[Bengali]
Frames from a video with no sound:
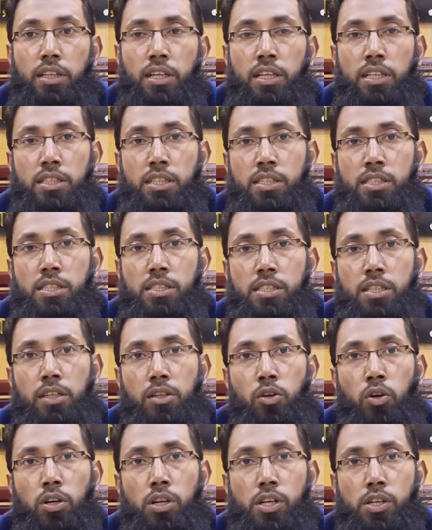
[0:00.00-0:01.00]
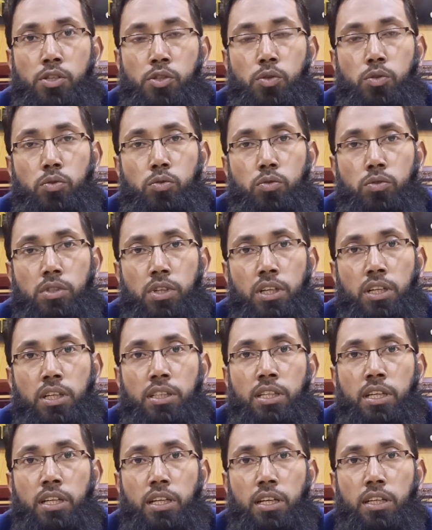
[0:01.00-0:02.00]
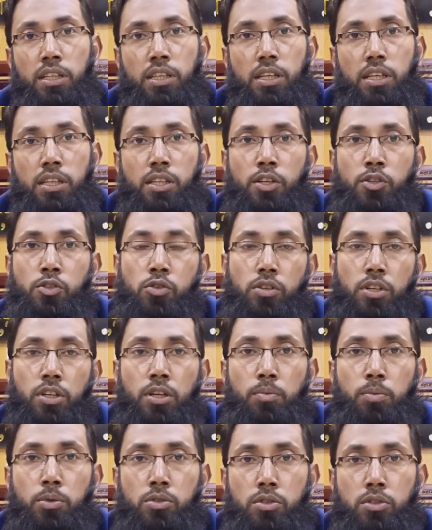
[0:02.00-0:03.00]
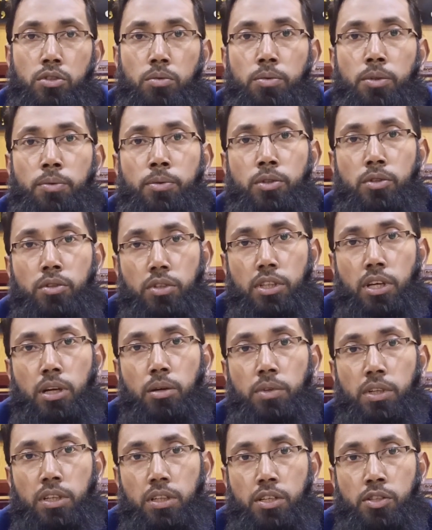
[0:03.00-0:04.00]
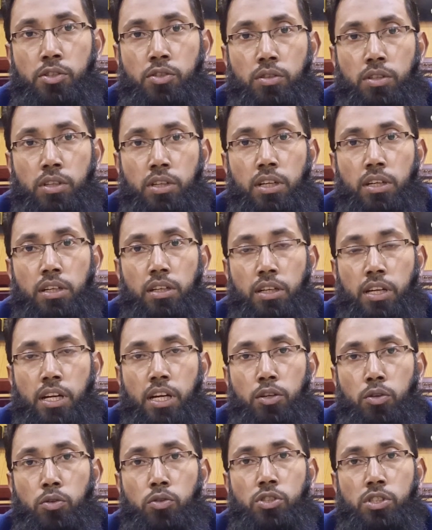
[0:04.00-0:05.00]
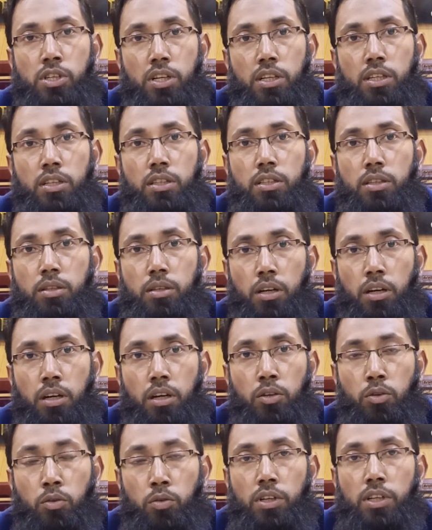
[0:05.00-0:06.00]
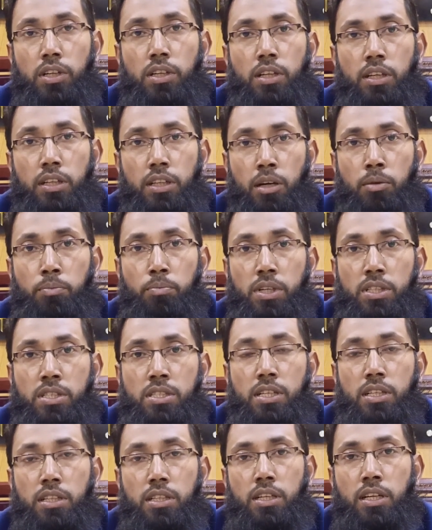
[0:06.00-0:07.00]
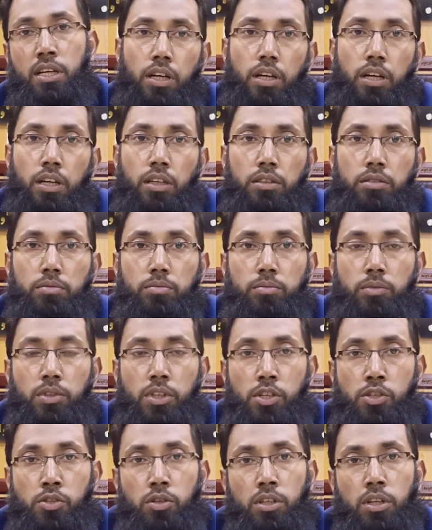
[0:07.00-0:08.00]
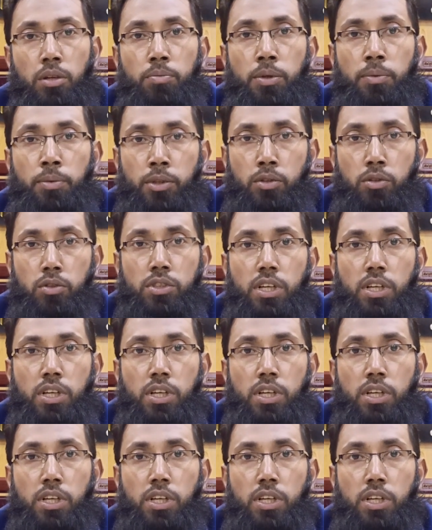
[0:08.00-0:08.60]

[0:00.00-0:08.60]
দেখা যাচ্ছে যে গড়ে সত্তর টাকা থেকে নিয়ে দেড়শো টাকা পর্যন্ত বিভিন্ন দামে কৃষকরা গ্রেড অনুসারে কুলের দাম পাচ্ছেন কৃষকরা বিভিন্ন